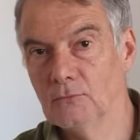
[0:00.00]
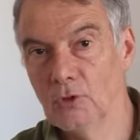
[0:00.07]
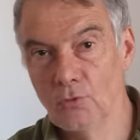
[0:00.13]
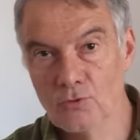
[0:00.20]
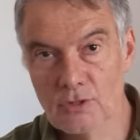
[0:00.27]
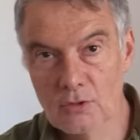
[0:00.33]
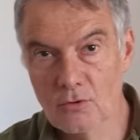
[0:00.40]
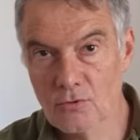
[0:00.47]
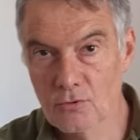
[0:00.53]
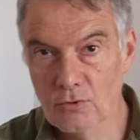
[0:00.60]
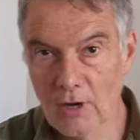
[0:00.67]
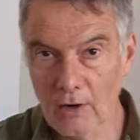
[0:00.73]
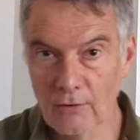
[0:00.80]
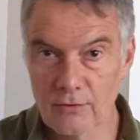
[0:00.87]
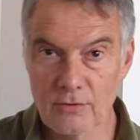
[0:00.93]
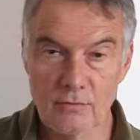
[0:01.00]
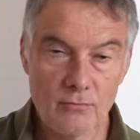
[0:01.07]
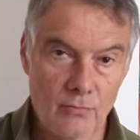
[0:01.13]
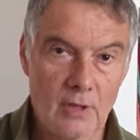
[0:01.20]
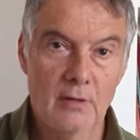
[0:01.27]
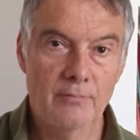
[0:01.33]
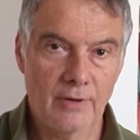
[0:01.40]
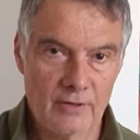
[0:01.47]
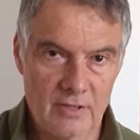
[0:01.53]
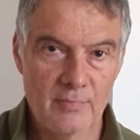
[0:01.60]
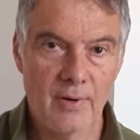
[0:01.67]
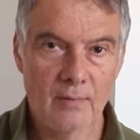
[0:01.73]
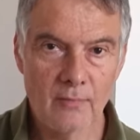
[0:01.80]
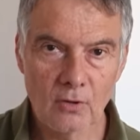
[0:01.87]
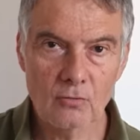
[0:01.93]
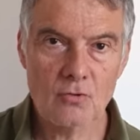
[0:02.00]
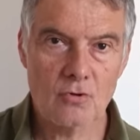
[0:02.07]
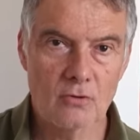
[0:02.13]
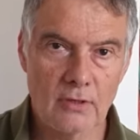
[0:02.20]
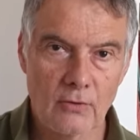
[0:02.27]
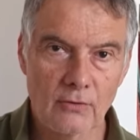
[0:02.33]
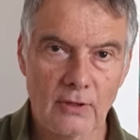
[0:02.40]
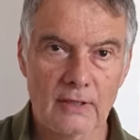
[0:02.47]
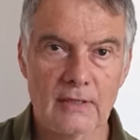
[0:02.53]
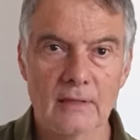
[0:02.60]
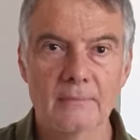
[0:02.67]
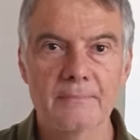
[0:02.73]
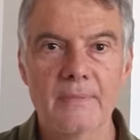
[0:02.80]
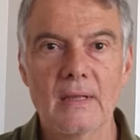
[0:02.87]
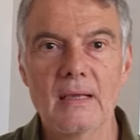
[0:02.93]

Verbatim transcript: et aussi de soldats russes, mais principalement de soldats ukrainiens.